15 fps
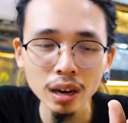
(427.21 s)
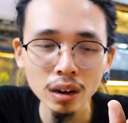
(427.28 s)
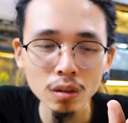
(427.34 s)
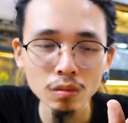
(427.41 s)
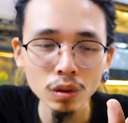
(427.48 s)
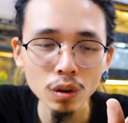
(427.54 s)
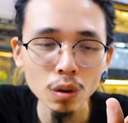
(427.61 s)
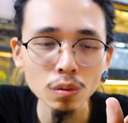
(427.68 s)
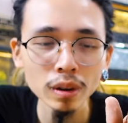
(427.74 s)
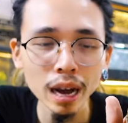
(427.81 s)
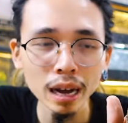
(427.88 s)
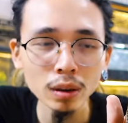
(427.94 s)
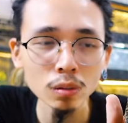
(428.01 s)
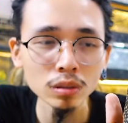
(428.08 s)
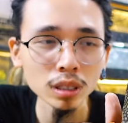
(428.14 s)
nó không có
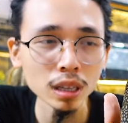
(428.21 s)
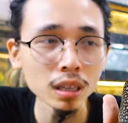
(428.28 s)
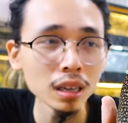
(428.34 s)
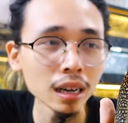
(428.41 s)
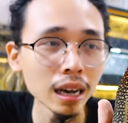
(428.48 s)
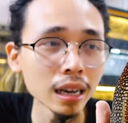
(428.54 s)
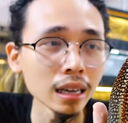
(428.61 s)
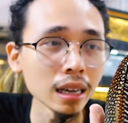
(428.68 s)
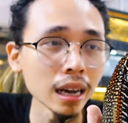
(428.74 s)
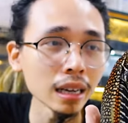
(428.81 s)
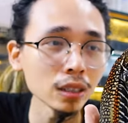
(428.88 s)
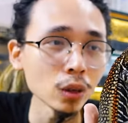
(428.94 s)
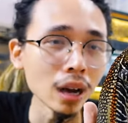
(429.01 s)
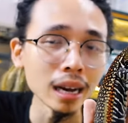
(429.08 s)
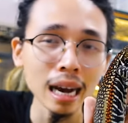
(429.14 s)
hung hăng hung dữ
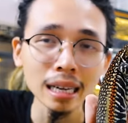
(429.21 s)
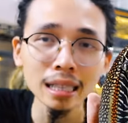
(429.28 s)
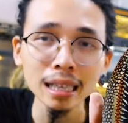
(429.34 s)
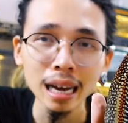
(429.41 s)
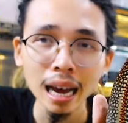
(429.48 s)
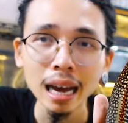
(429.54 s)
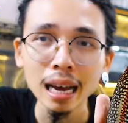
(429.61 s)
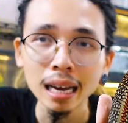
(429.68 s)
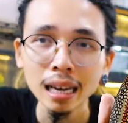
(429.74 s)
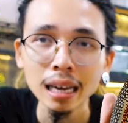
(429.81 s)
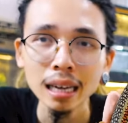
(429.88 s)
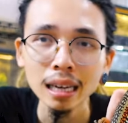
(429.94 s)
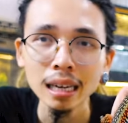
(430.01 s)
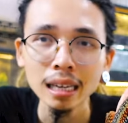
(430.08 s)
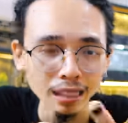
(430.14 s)
hay dọa cắn gì cả,
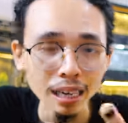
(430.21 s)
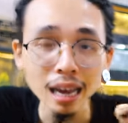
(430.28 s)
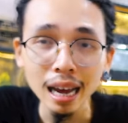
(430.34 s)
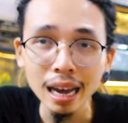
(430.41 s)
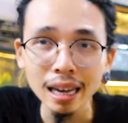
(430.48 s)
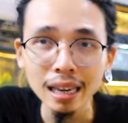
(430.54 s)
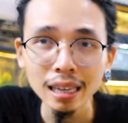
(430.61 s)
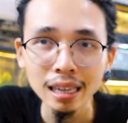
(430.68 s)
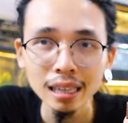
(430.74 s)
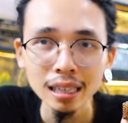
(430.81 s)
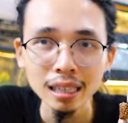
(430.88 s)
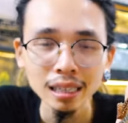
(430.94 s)
rất là hay.